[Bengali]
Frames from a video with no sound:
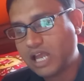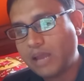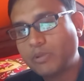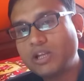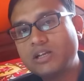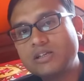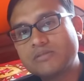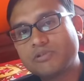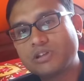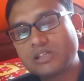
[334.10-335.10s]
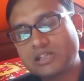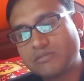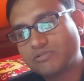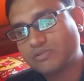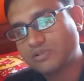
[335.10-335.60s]
আচ্ছা ইমিউনিটিস বলতে যেটা
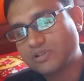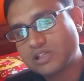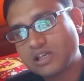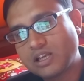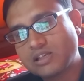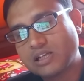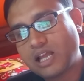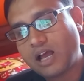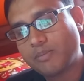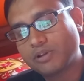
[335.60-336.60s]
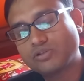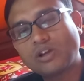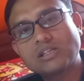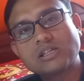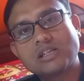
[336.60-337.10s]
মনে হচ্ছে সেটা আপাতত
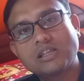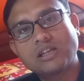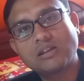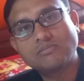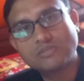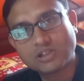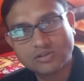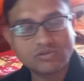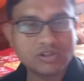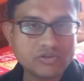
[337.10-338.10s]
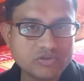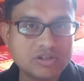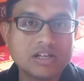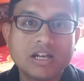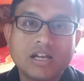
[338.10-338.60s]
আজকে যেটা দেখলাম যেটা গুড নিউজ
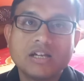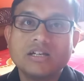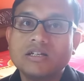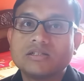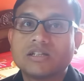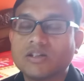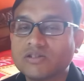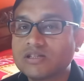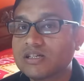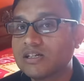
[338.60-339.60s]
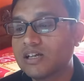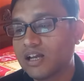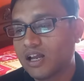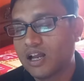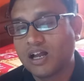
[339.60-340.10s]
সেটা হচ্ছে
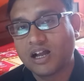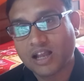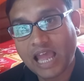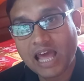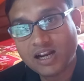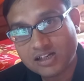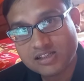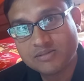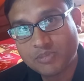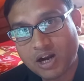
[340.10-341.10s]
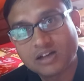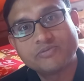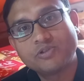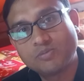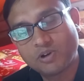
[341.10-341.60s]
খেলার যে মাঠ
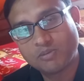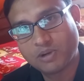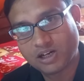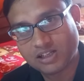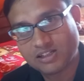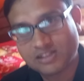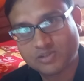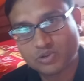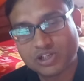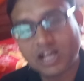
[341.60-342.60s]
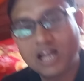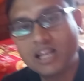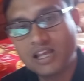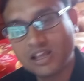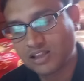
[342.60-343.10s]
ফুটবল মাঠ তো
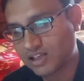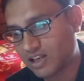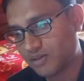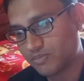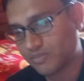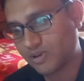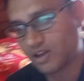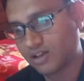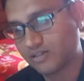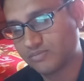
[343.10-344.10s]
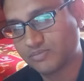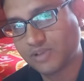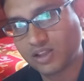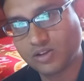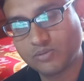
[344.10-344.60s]
সেখানে দেখলাম
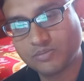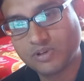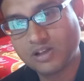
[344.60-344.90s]
একদম